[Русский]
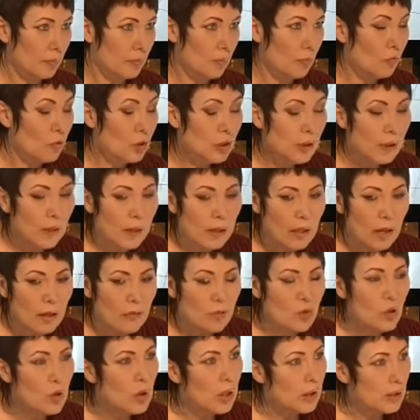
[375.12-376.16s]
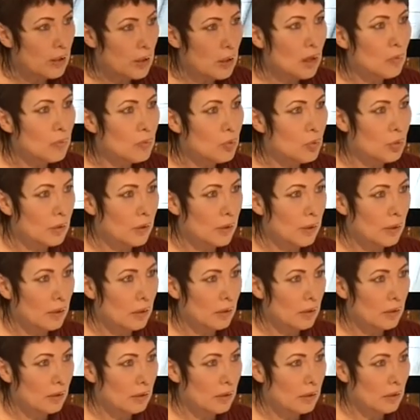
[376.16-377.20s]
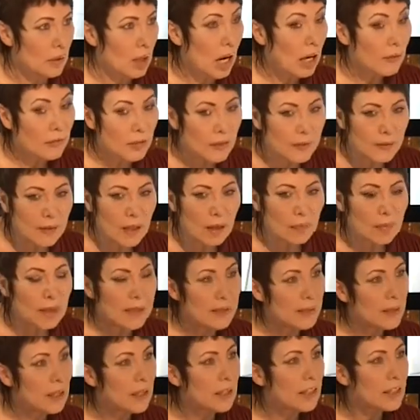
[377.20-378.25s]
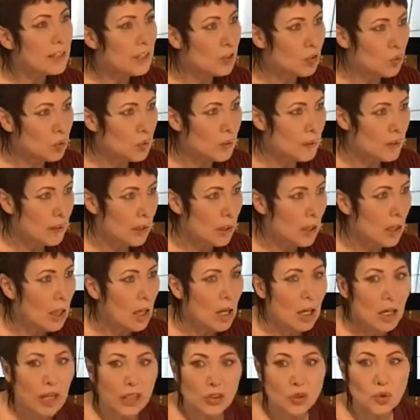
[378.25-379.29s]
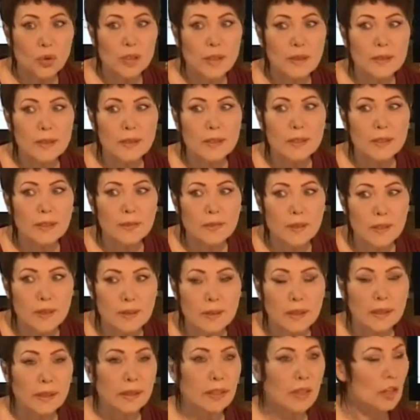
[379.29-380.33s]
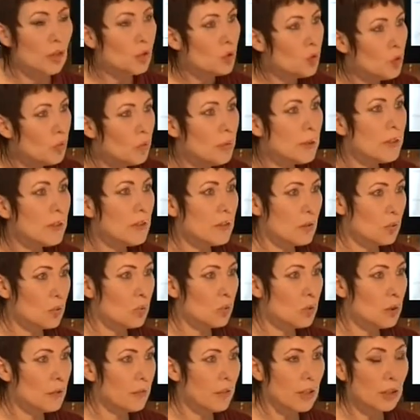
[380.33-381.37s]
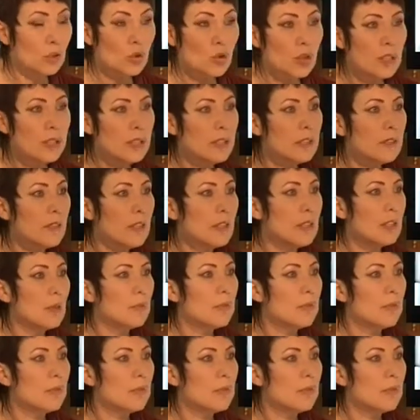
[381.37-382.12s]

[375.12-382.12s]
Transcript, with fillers: Вот для кого они работали? А ведь там остались люди, которые действительно любят искусство, которые ну, а действительно...